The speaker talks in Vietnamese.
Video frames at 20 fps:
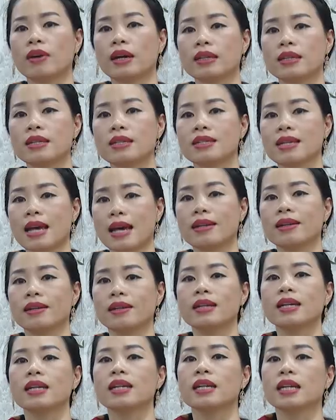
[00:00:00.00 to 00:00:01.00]
và chia sẻ
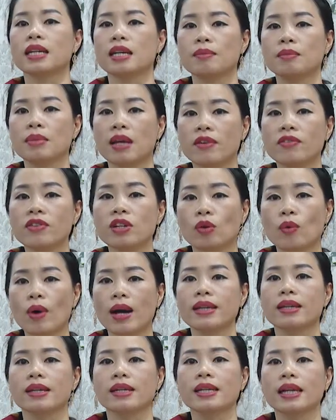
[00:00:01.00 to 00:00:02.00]
những cái kinh nghiệm để vượt
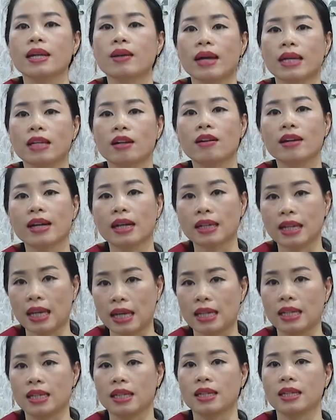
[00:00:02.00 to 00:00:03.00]
qua những cái giai đoạn khó khăn
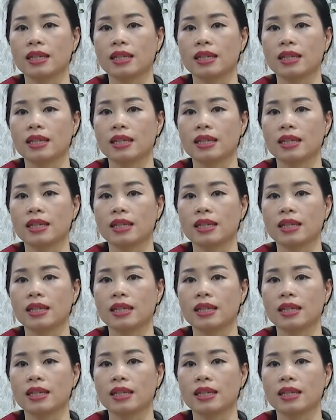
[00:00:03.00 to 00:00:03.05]
này.